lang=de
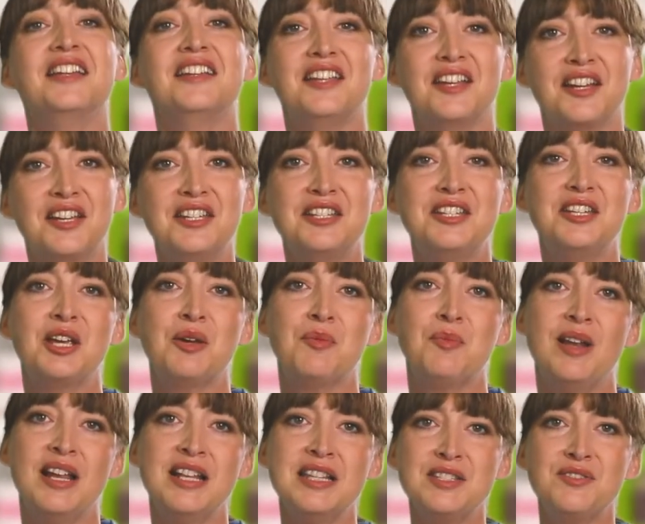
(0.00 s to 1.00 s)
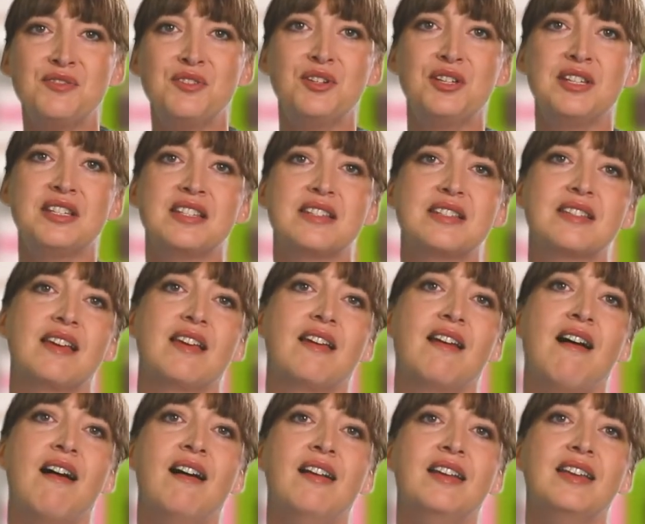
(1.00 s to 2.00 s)
Der richtige Platz für dieses
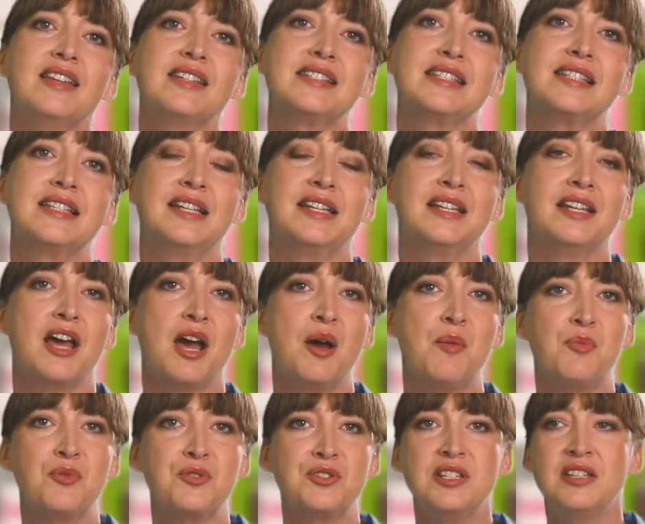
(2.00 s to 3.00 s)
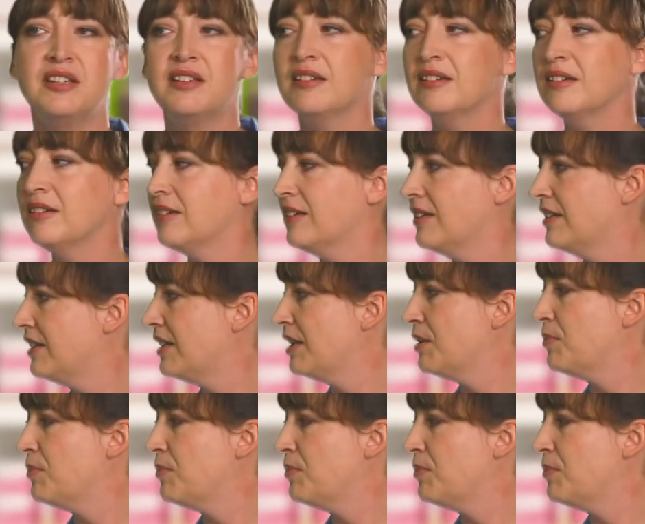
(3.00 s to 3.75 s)
Regal ist eine Apotheke in